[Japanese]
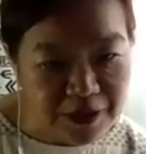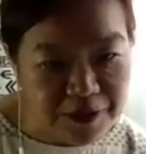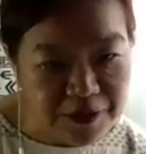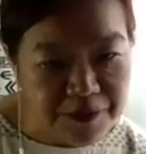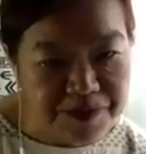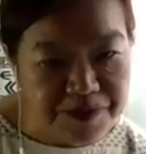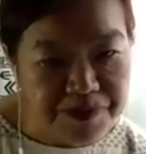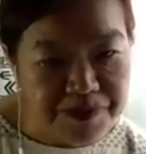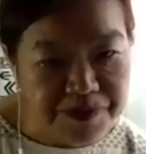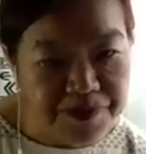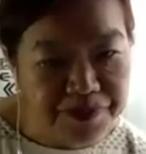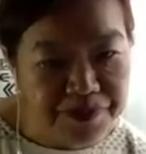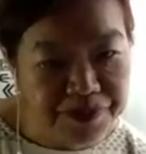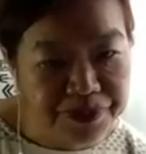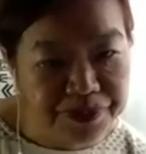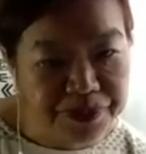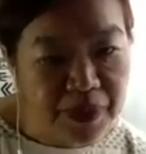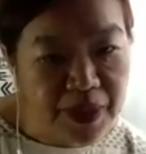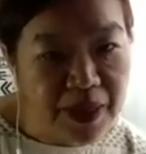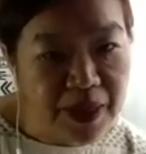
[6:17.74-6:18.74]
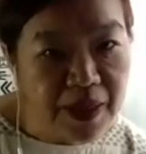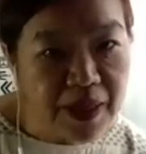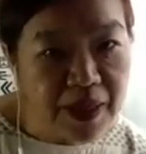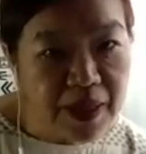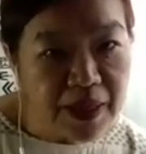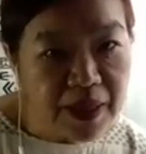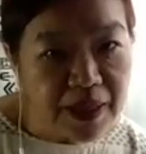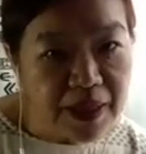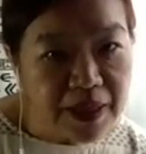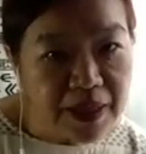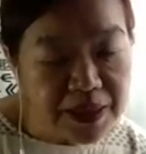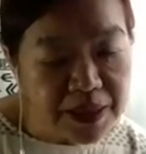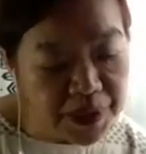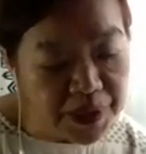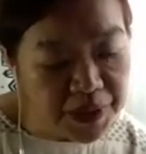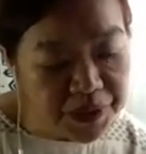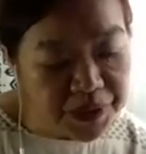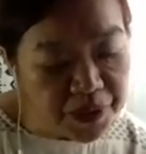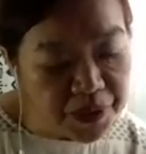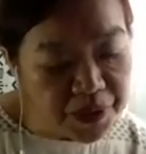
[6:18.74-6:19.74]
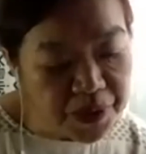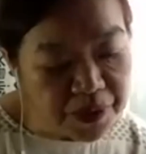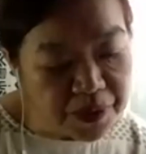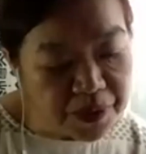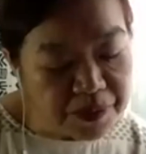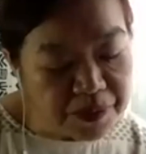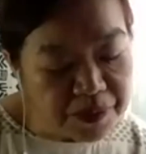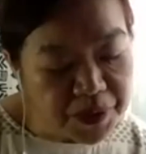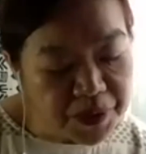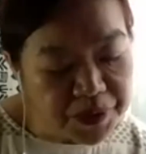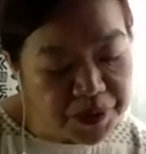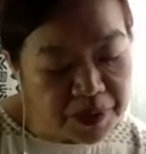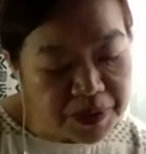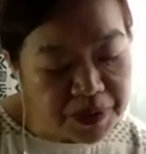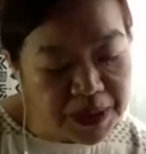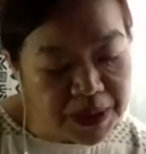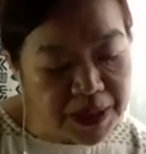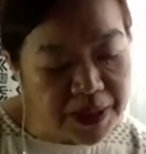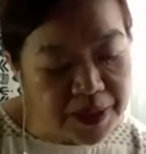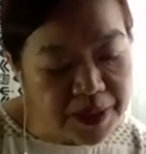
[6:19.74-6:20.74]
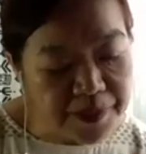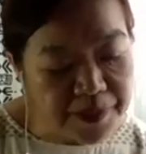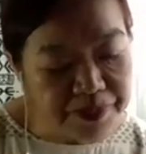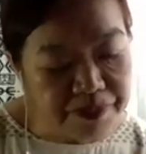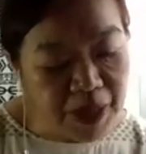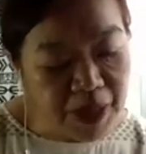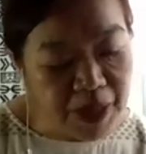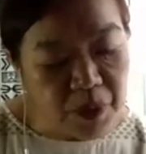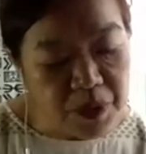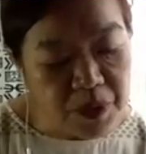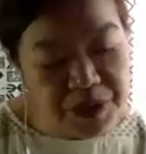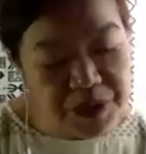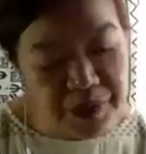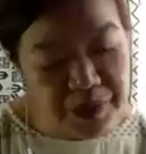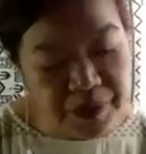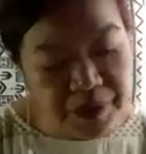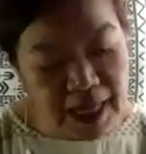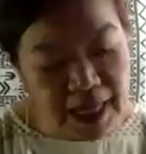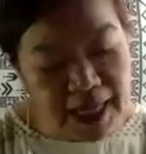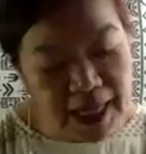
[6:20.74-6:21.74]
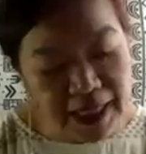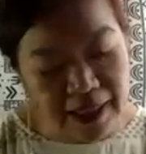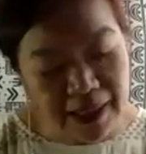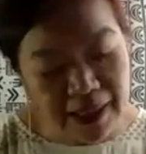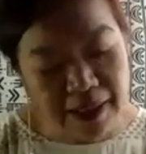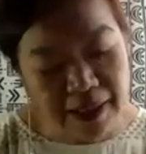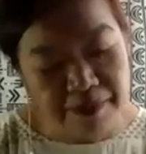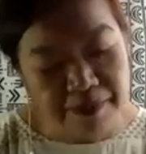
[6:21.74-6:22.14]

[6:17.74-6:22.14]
それともう一つ、まあ、発足以来、まあ、大事にしてきた